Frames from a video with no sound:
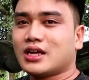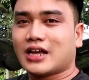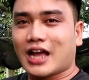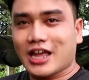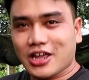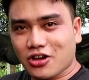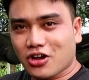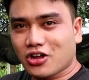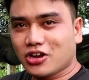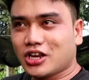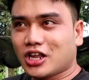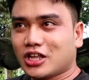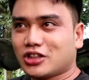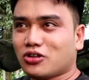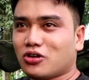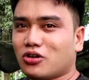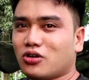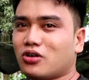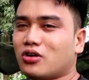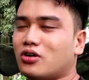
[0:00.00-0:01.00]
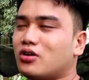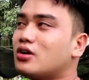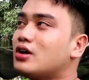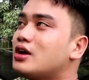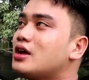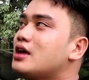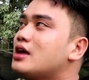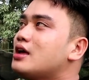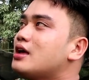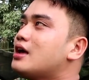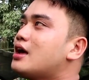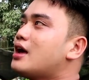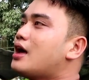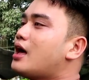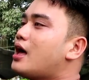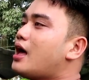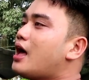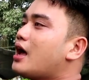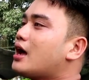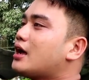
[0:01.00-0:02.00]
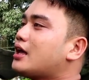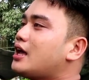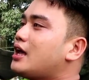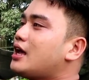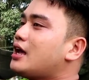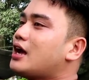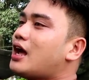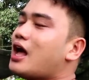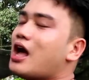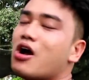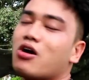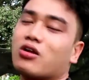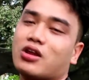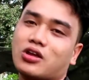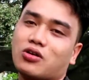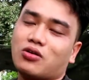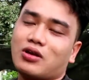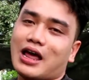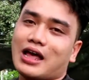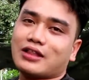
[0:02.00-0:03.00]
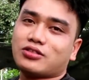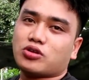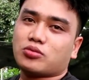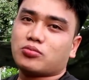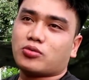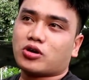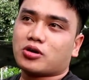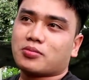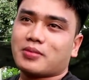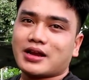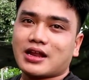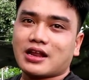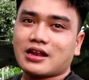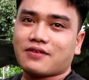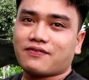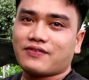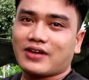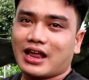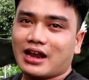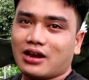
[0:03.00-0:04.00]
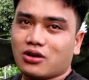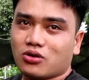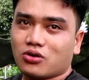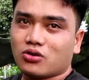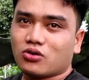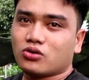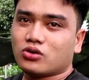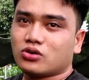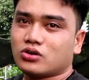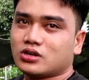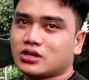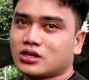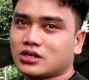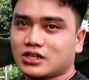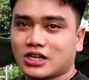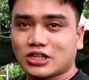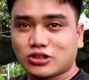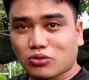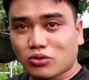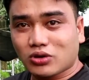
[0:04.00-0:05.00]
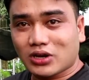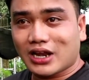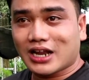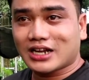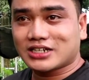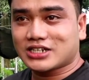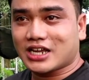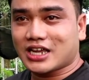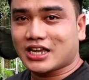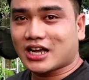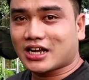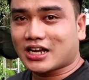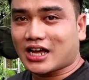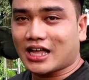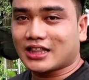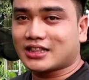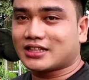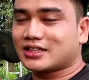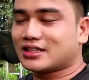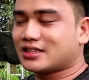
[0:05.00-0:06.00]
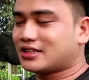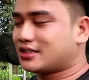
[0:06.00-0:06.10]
ngayon, itong aking auriculatum or banana fellow, dito ko na lang siya ikakat